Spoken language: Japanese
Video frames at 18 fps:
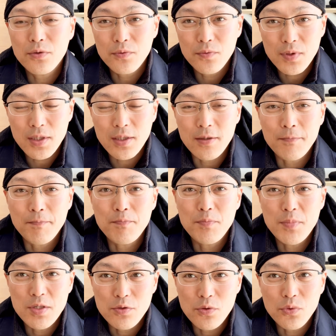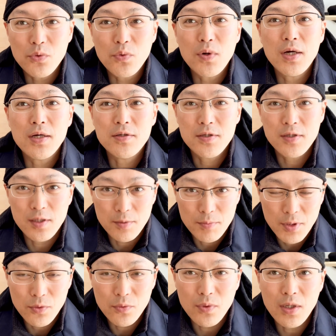とは溝とか隙
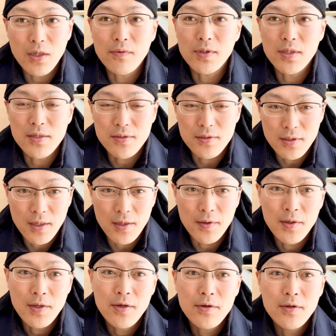間とかはですね、